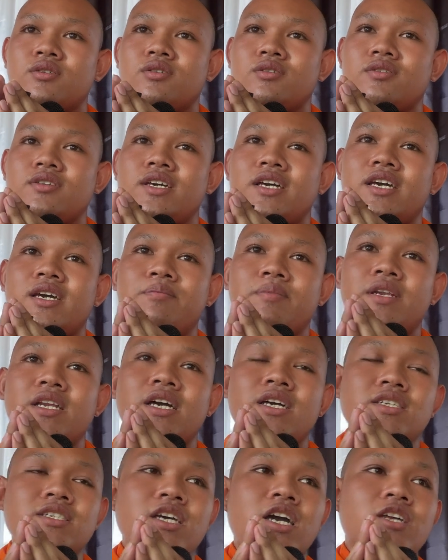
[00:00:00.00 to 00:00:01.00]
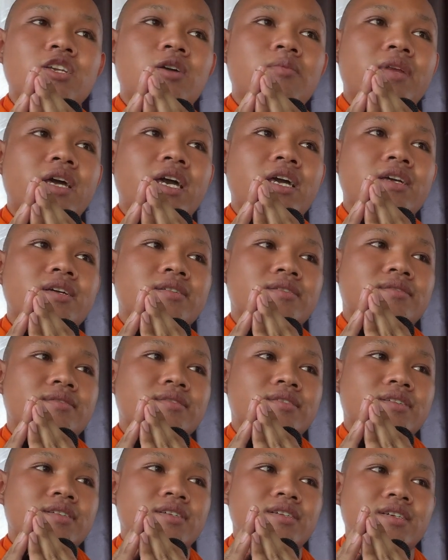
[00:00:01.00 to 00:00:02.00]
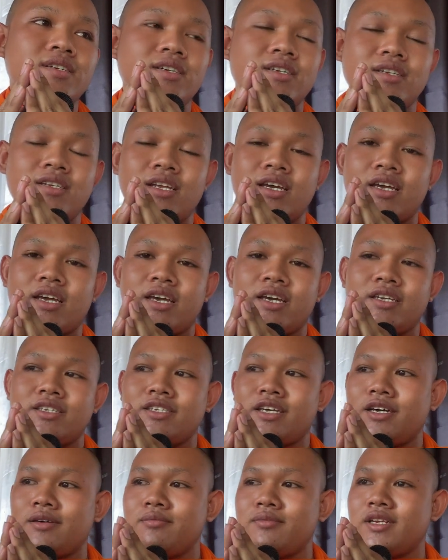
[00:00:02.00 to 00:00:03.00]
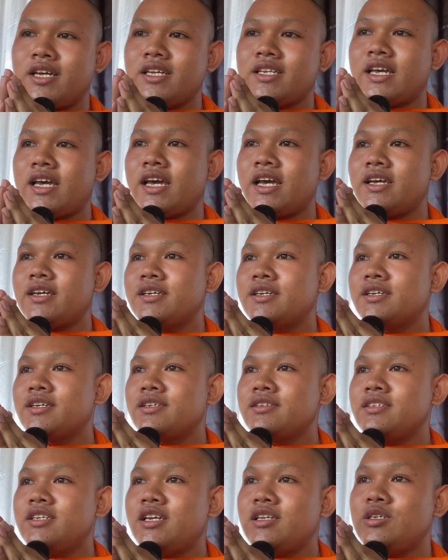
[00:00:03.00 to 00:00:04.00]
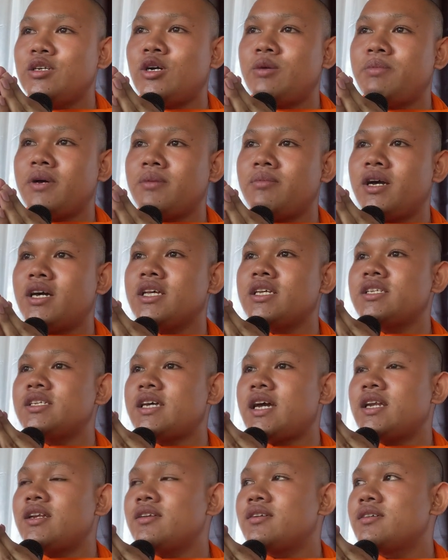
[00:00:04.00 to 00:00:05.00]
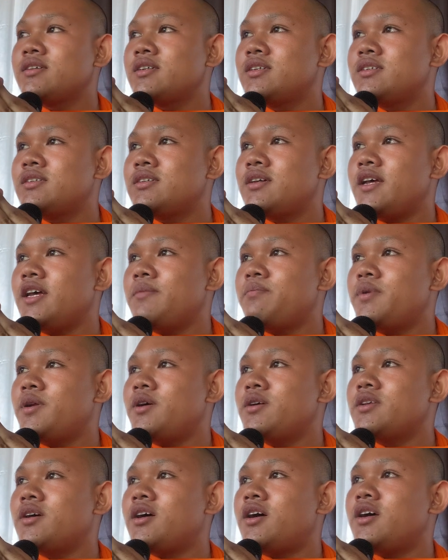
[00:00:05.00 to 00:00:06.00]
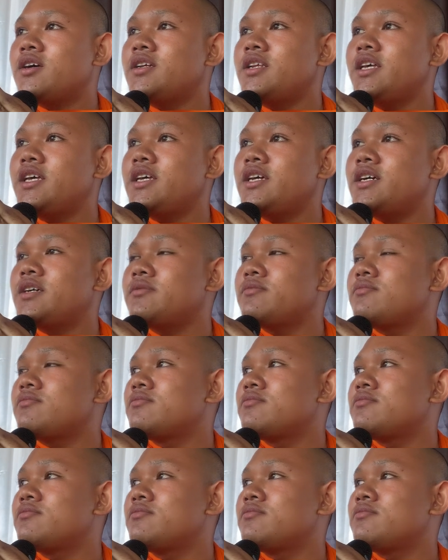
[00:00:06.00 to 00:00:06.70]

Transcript: Nè, bà nâng cho nhôm ná. Nâng chân đang thả. Nhìn nhôm bật bà được sát. Sẽ đây pro thằng ọc này.